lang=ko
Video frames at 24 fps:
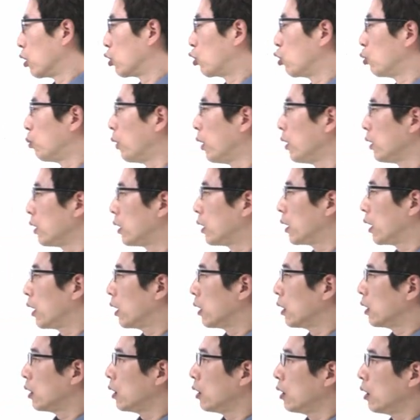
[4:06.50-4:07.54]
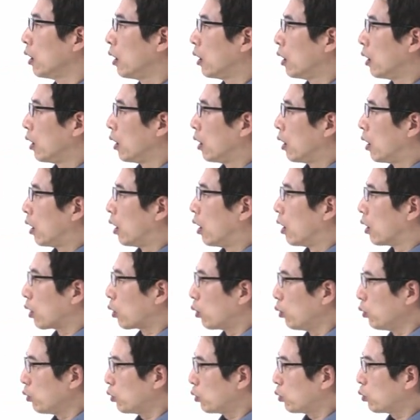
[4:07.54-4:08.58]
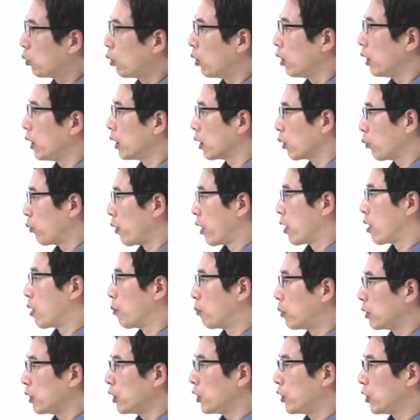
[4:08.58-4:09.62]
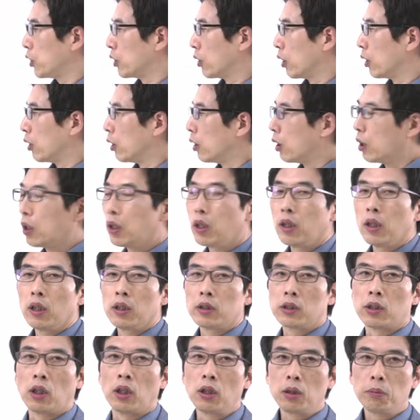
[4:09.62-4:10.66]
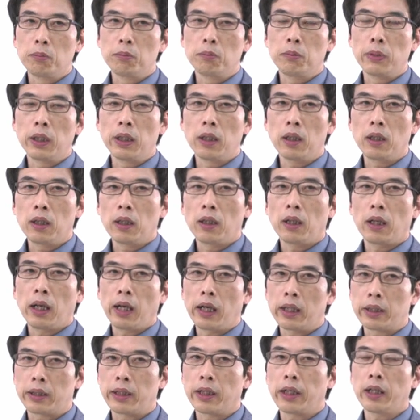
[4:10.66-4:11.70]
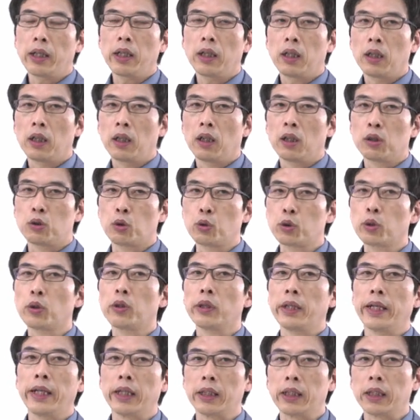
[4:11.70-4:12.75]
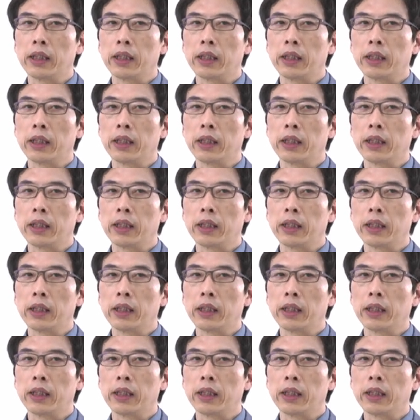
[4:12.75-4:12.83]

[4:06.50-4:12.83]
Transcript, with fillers: 두 번째는 어, 컨트롤링 with precision, 정밀하게 조절을 해야